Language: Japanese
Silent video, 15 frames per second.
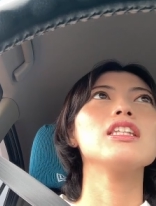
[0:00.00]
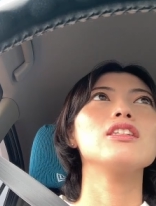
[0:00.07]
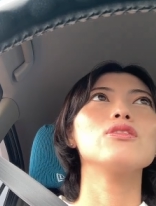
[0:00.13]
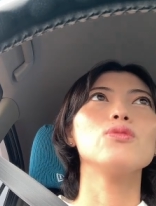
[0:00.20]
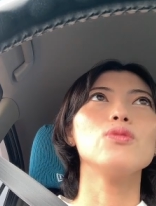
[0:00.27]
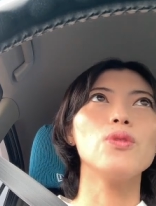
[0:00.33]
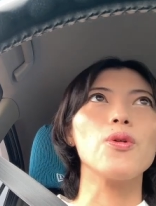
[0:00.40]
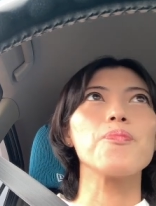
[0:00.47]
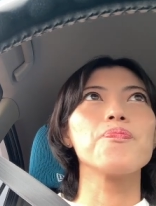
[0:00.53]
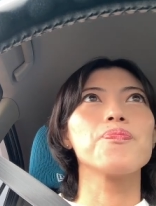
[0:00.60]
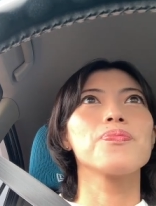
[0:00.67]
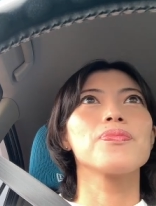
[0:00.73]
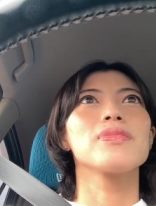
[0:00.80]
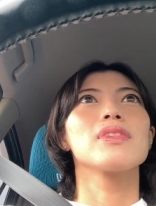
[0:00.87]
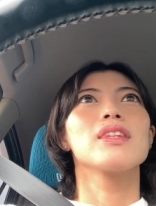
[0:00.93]
インを
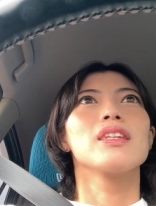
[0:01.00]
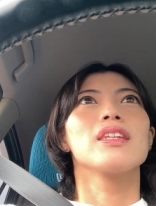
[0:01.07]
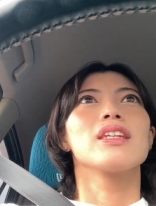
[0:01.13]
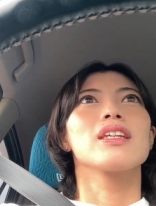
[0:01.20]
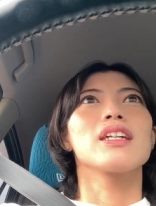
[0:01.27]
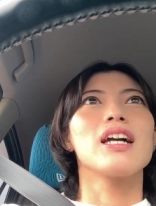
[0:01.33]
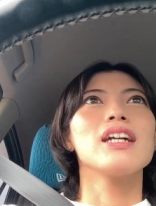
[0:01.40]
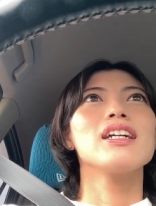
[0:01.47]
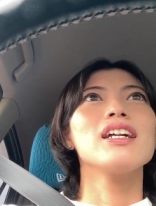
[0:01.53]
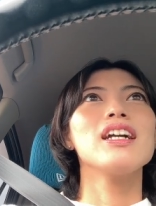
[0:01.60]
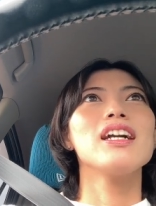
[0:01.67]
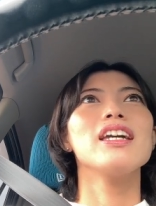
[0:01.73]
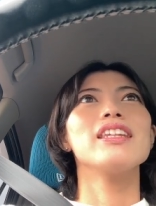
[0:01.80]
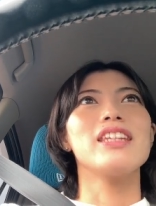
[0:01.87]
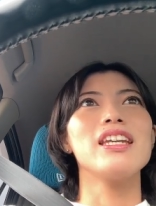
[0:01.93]
考
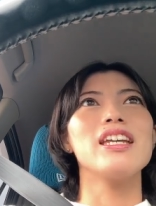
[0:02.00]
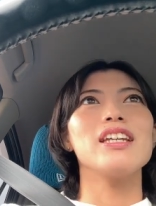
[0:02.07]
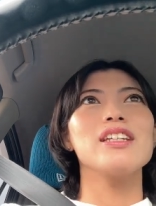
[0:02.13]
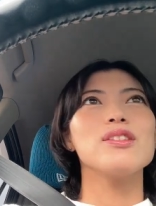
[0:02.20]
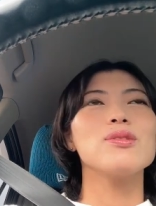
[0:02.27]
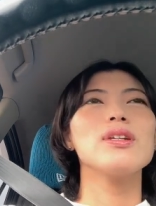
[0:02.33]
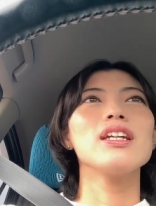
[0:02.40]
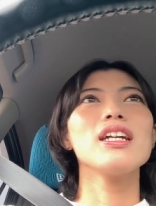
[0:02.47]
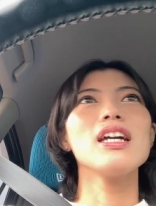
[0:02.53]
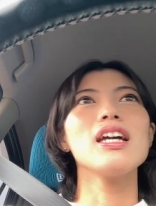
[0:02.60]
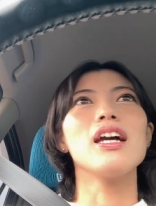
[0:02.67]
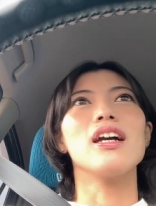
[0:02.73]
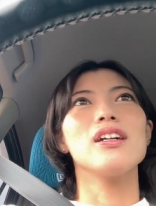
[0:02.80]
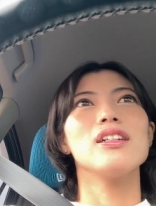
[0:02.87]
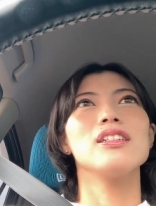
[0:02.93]
えてそれ
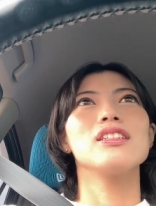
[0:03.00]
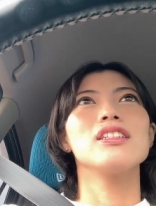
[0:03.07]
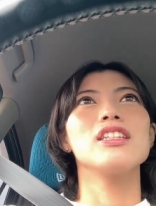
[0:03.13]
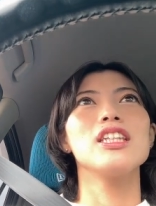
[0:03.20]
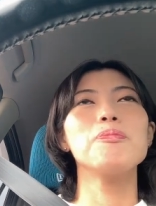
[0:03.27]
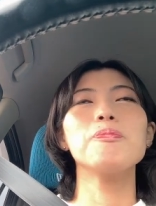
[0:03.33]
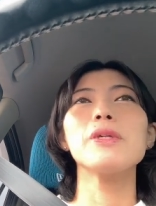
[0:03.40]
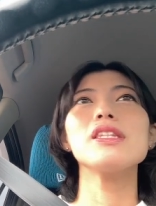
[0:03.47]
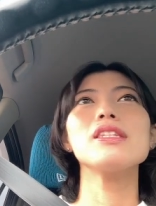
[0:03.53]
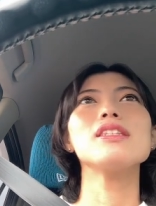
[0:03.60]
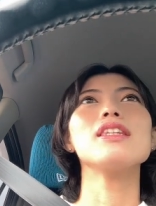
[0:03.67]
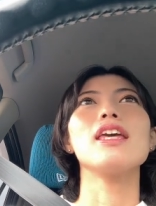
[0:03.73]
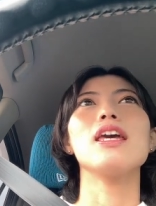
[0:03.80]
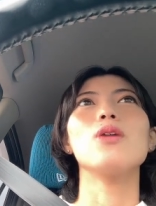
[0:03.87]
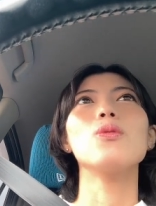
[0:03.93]
が一発
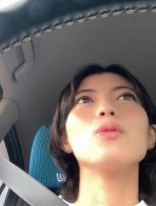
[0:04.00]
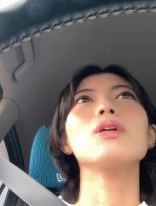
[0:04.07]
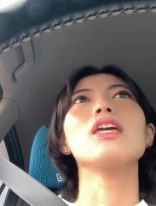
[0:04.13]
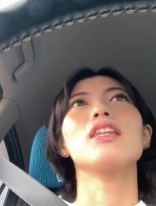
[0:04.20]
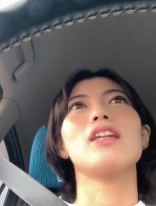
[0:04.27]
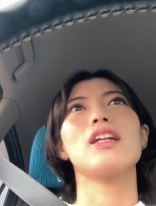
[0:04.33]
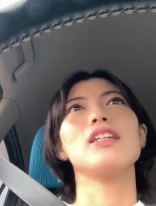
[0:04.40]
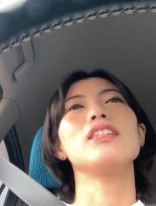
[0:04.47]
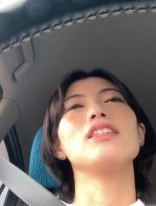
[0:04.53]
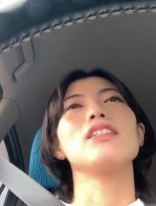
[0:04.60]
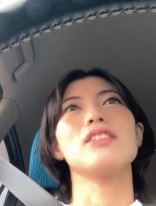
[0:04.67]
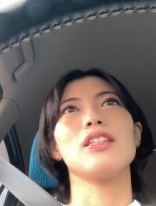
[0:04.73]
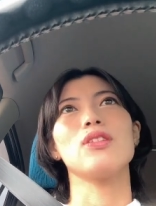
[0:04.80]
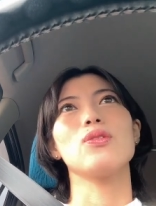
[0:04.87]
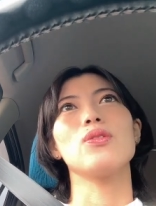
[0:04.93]
で OK ならいいん
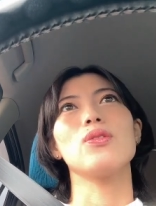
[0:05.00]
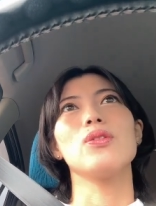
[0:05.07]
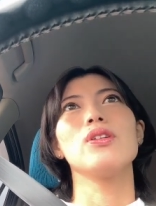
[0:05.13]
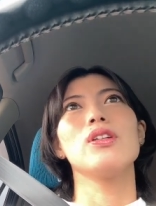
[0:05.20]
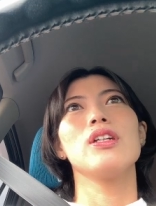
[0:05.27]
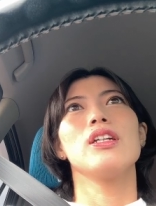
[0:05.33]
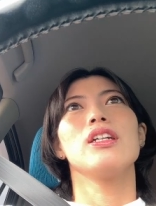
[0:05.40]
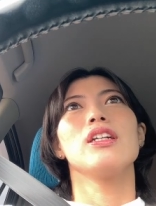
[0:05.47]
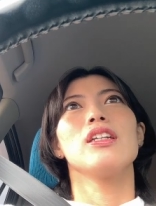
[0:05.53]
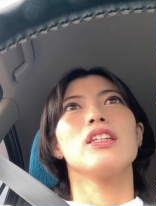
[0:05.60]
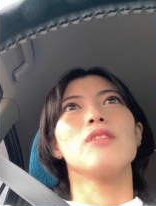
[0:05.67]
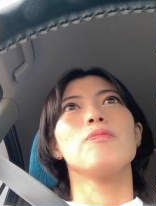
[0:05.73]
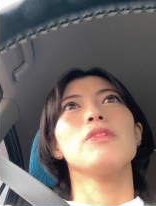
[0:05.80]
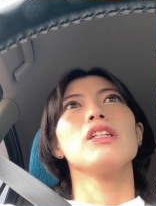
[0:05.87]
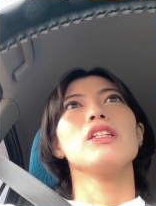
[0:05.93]
ですけど
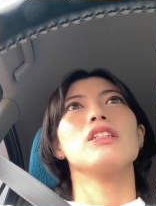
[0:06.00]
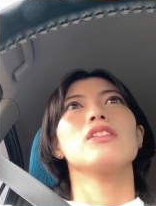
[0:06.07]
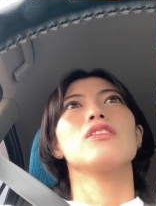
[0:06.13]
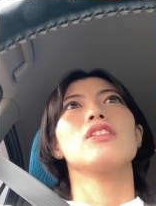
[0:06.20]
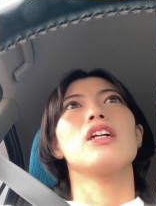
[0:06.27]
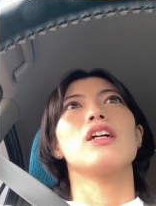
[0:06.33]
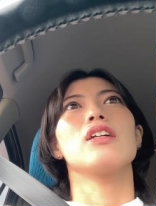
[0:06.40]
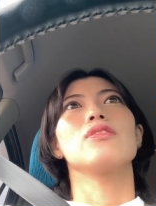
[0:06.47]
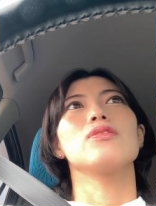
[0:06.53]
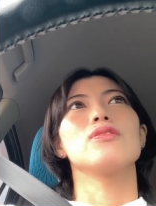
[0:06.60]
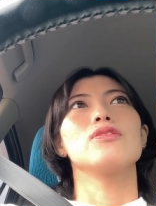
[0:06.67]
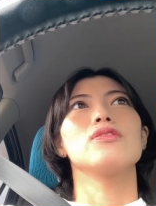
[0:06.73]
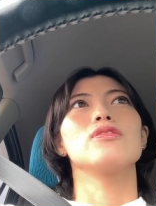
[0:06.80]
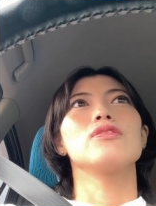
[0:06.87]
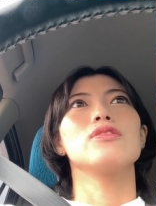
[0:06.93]
やっぱりあの
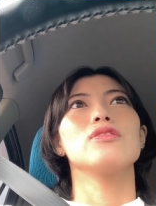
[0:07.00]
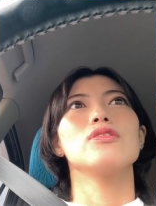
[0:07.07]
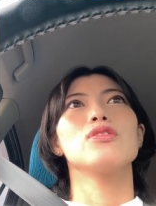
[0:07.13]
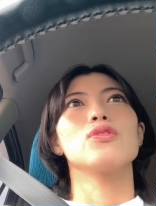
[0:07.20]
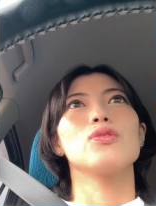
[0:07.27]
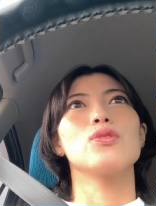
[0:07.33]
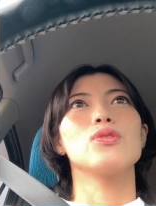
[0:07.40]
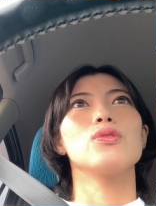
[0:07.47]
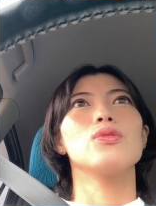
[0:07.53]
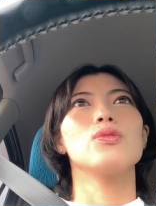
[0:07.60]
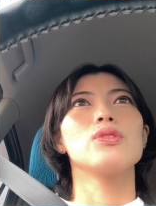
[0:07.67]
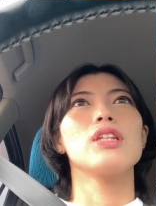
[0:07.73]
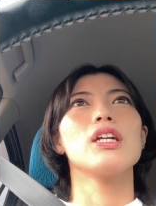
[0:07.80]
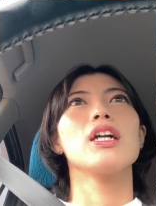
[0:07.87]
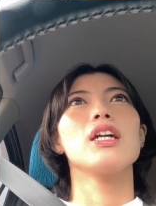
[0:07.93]
の
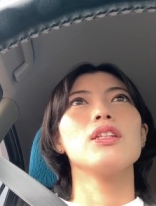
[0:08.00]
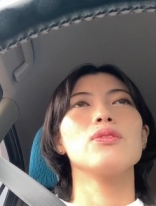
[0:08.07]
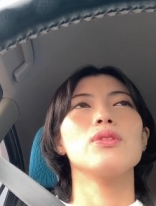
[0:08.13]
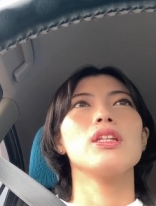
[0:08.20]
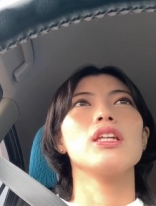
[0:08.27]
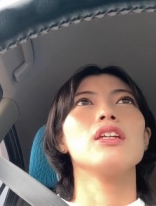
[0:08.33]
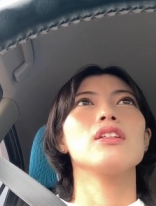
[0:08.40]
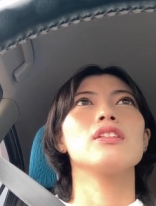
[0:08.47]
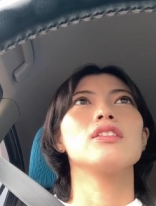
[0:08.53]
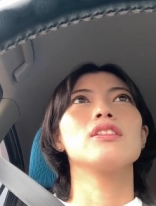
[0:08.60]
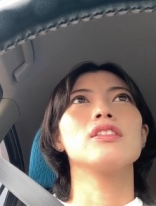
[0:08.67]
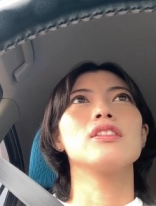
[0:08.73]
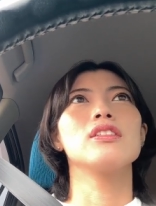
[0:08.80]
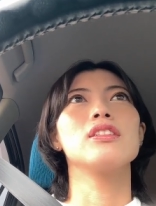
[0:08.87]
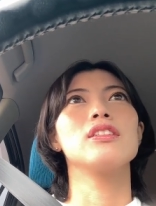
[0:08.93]
お互いのね
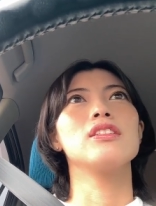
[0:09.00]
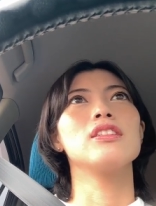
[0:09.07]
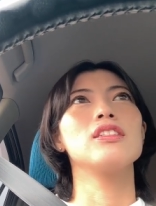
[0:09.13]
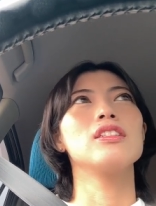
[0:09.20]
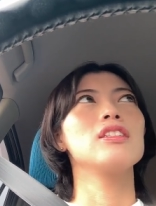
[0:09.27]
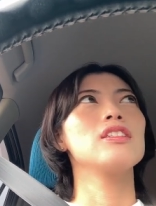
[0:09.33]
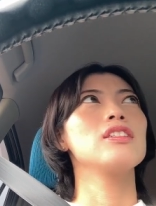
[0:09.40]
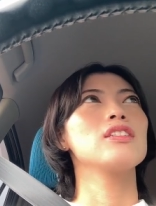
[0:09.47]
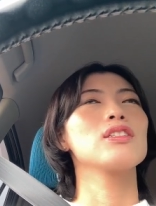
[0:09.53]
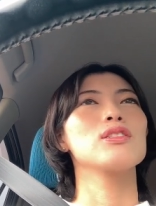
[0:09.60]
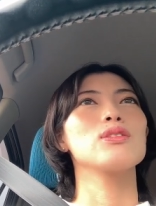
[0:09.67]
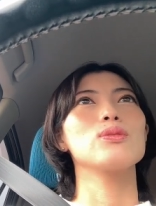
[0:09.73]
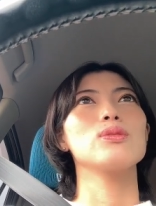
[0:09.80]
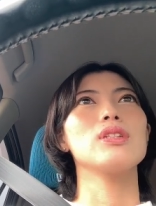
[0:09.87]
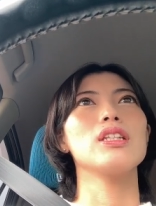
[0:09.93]

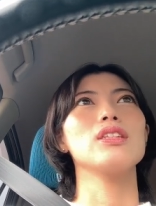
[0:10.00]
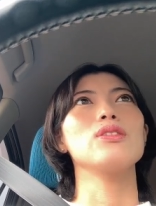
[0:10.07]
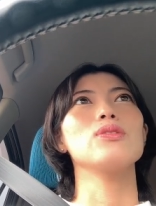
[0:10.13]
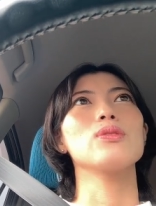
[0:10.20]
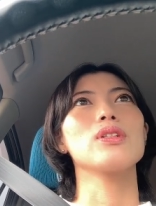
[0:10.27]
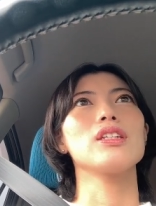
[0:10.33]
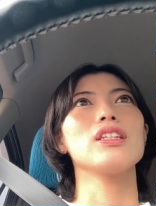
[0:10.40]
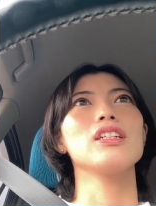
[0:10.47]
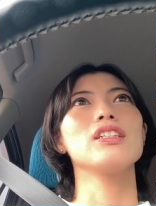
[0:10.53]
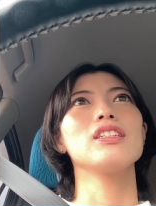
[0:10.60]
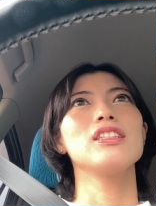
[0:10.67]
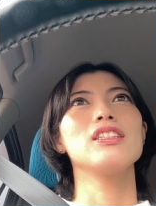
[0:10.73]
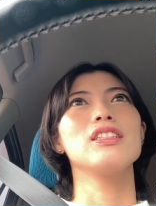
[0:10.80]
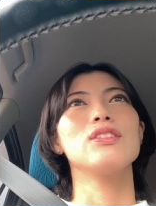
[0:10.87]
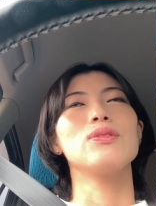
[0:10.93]
こう何て言うのかな
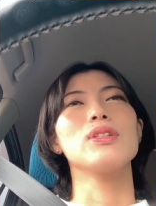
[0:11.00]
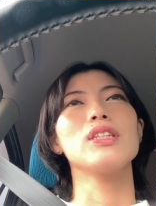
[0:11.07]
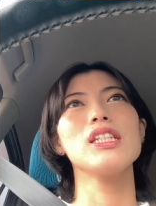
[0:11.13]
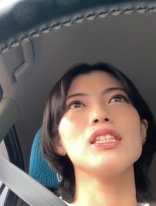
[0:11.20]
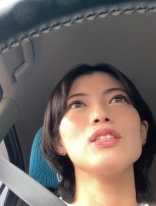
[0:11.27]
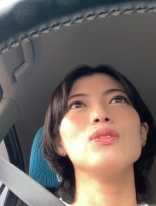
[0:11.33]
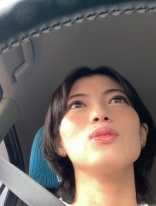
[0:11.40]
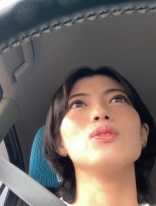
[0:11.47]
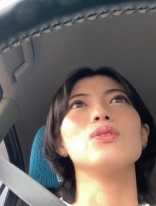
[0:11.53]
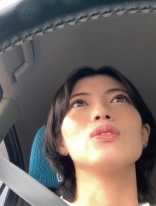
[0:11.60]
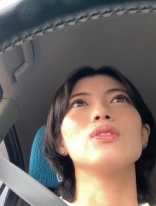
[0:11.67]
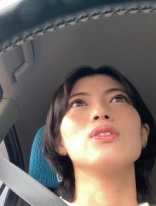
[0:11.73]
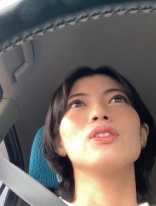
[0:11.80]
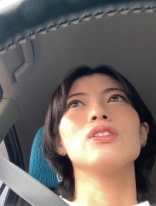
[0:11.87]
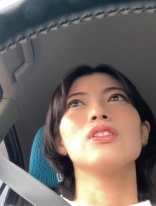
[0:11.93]
私の
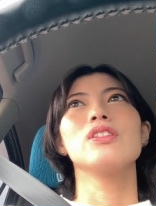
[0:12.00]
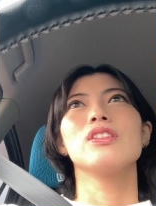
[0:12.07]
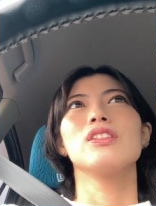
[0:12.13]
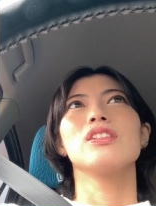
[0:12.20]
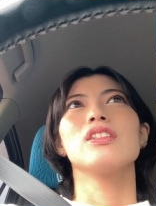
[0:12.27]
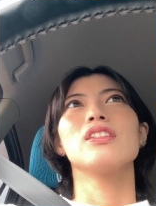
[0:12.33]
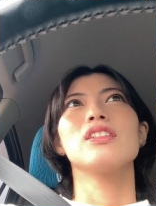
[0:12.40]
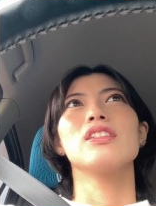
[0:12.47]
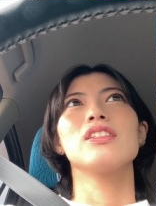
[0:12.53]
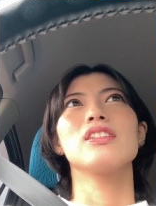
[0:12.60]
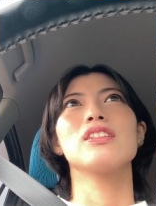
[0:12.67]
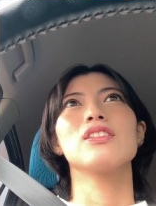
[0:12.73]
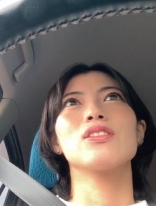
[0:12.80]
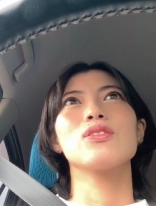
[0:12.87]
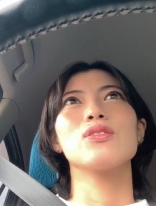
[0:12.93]

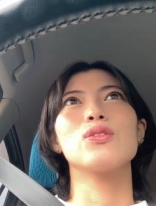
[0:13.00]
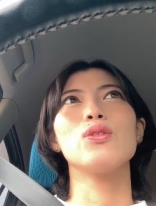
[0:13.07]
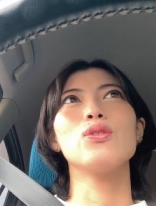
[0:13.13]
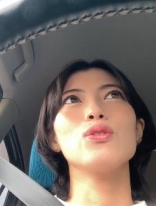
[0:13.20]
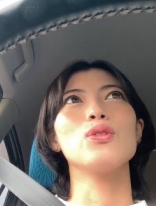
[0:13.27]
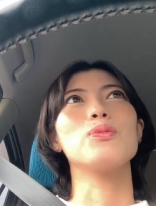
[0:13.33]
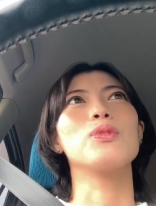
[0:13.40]
好み